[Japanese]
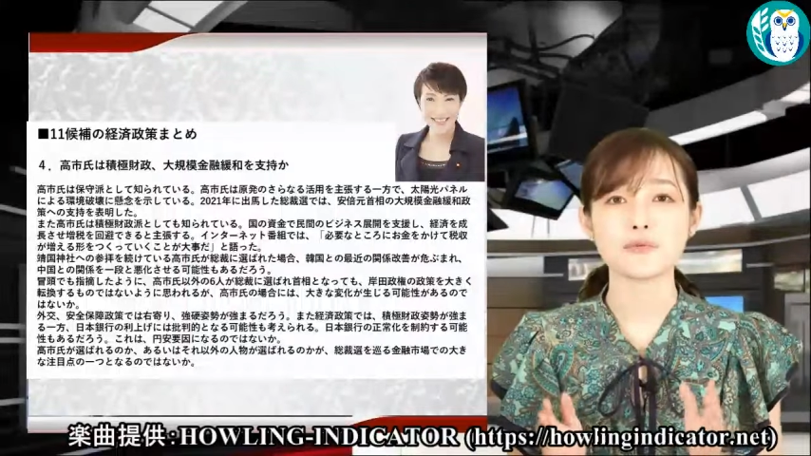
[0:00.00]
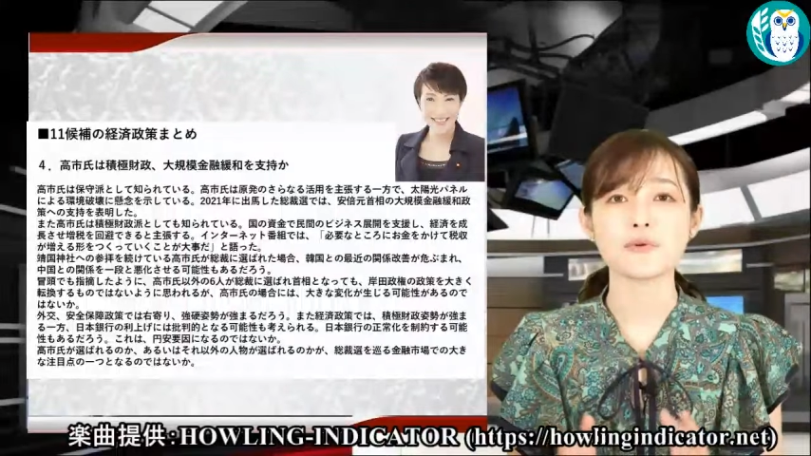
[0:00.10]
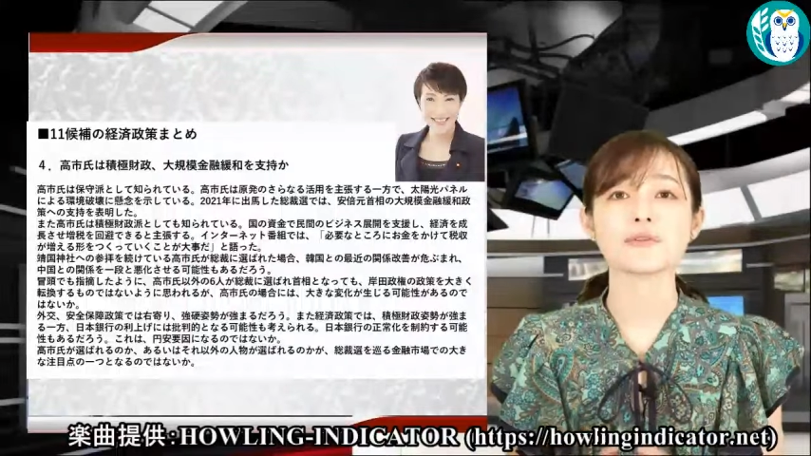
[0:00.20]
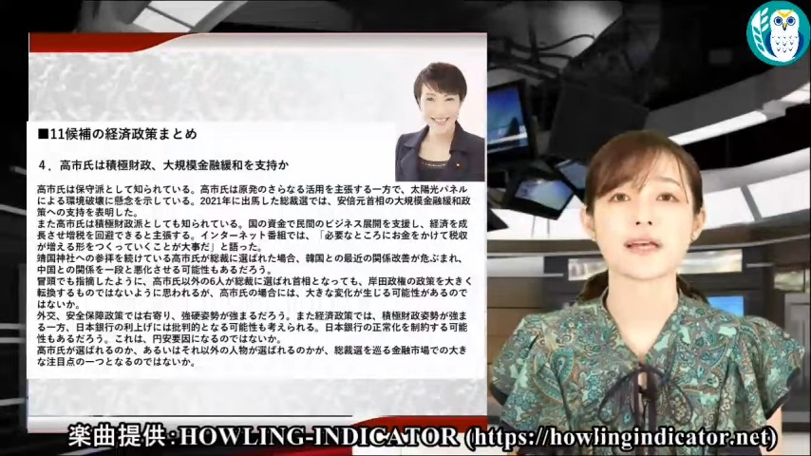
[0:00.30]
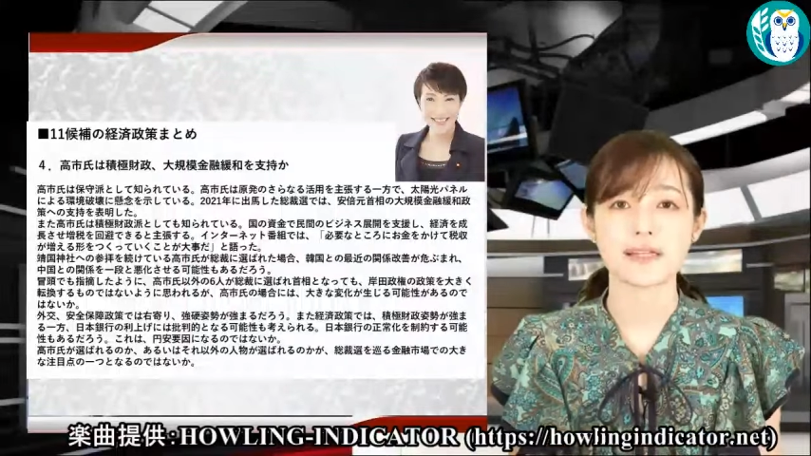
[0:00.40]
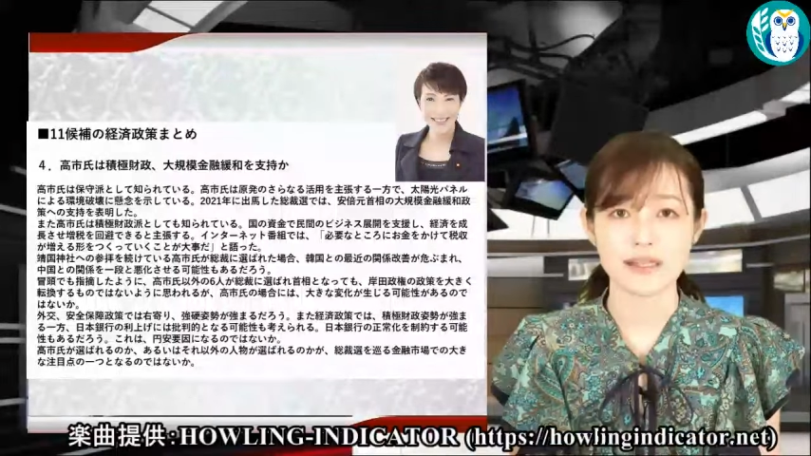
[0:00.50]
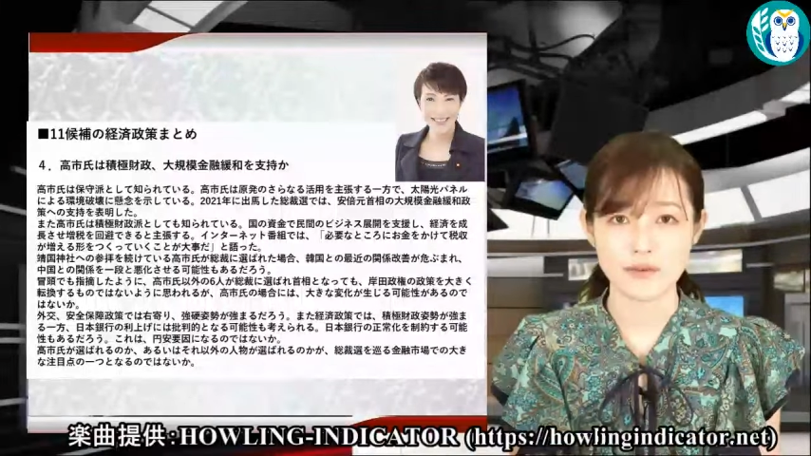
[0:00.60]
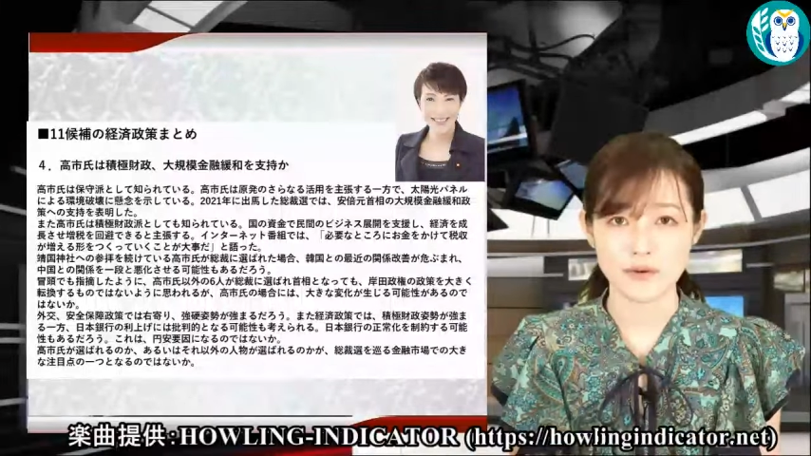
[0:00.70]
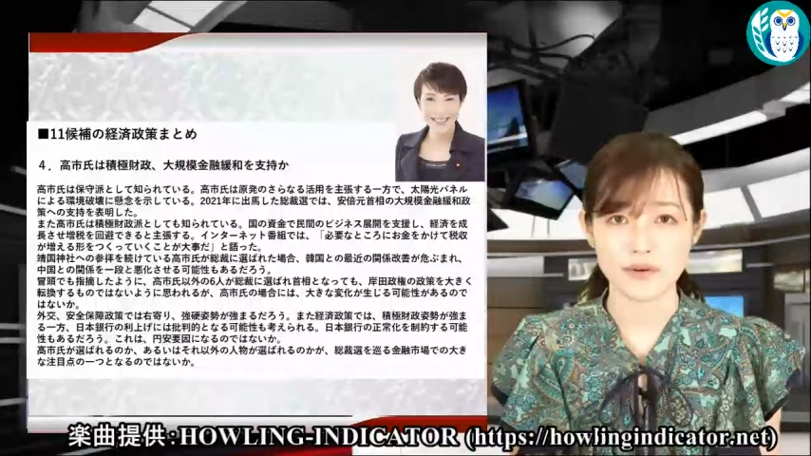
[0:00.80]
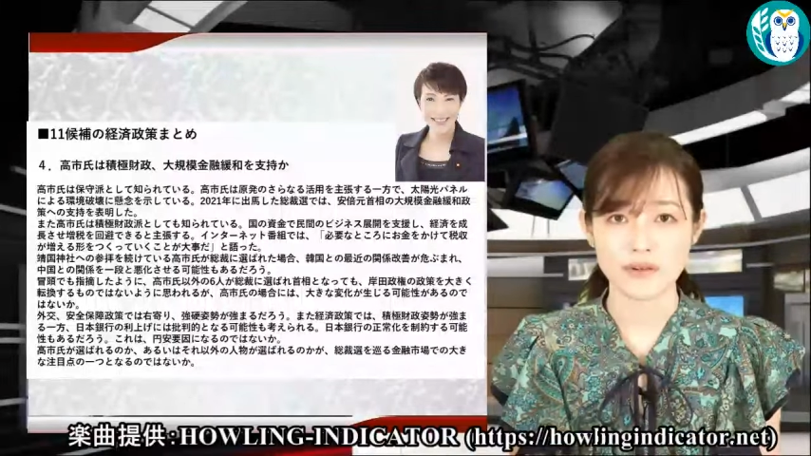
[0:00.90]
問題だ
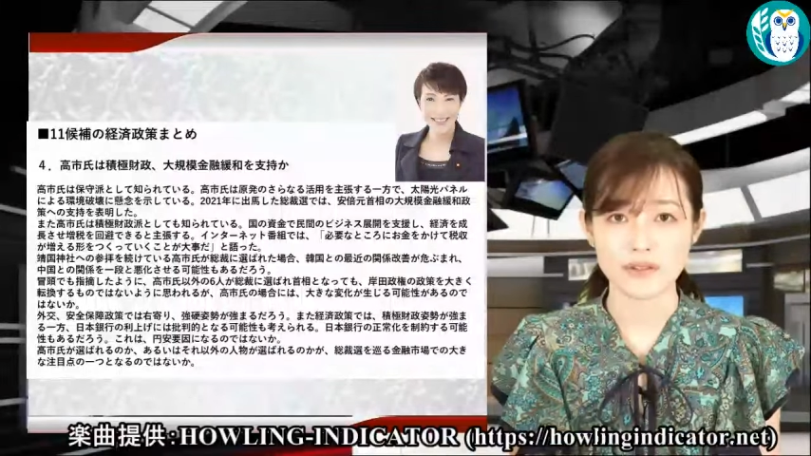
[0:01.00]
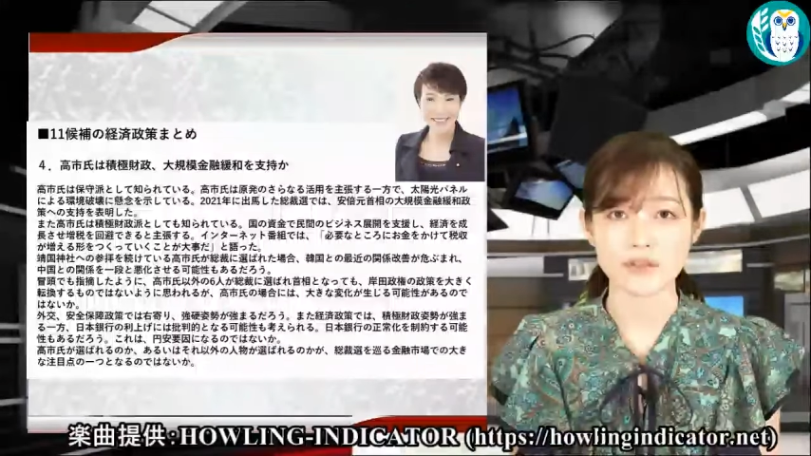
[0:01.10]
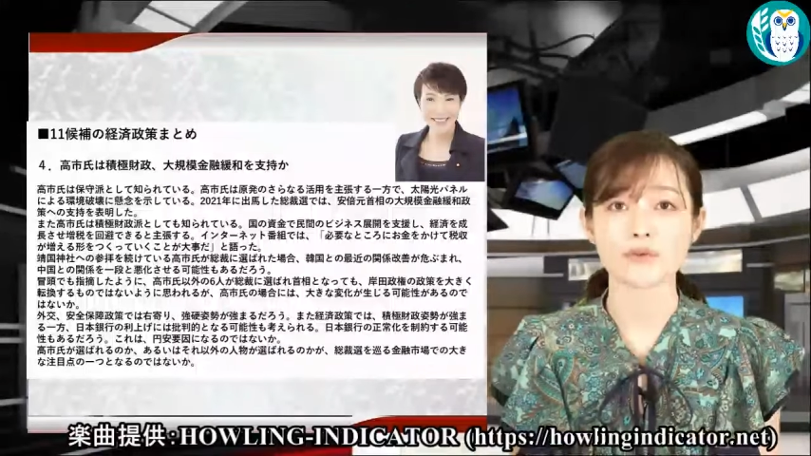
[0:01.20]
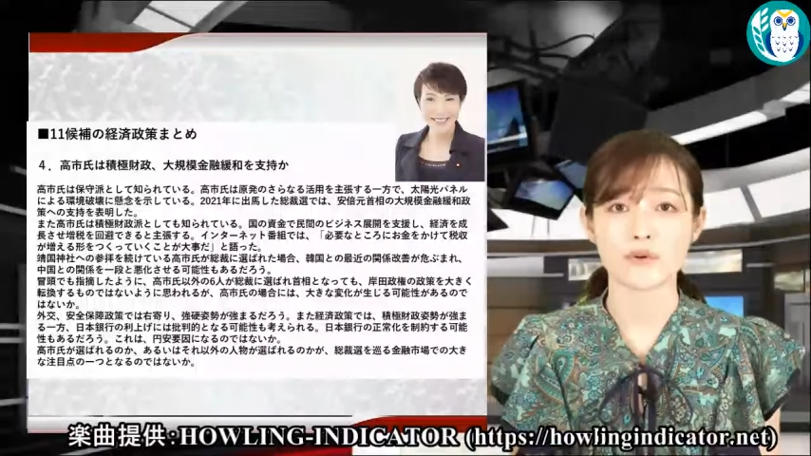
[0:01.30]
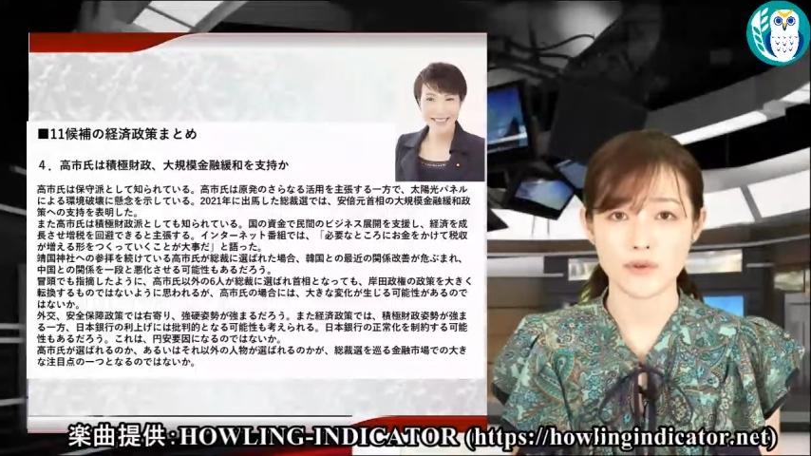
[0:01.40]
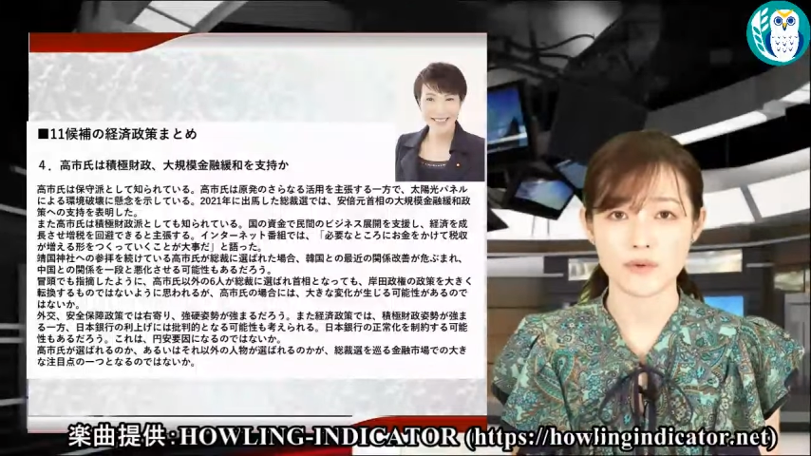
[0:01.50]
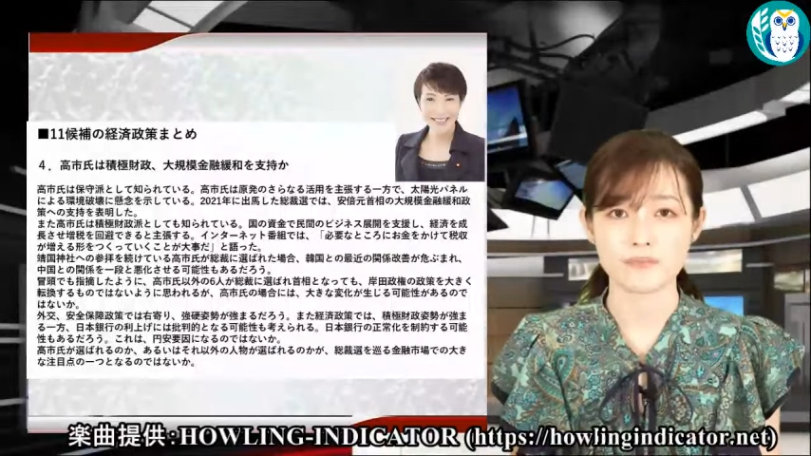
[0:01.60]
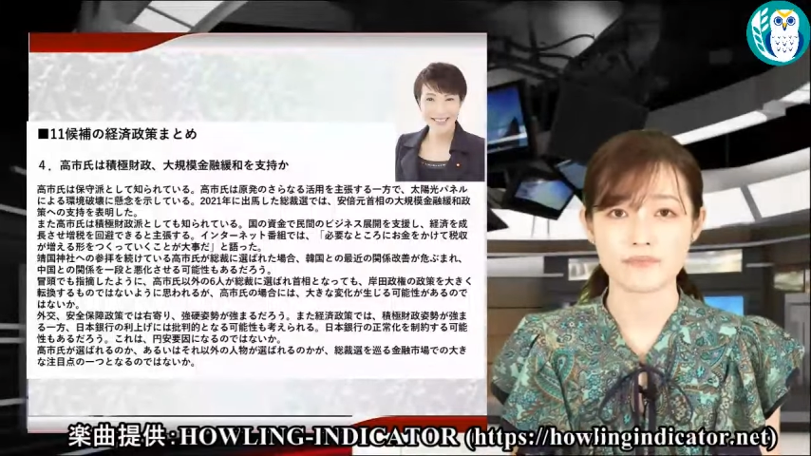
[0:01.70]
ということ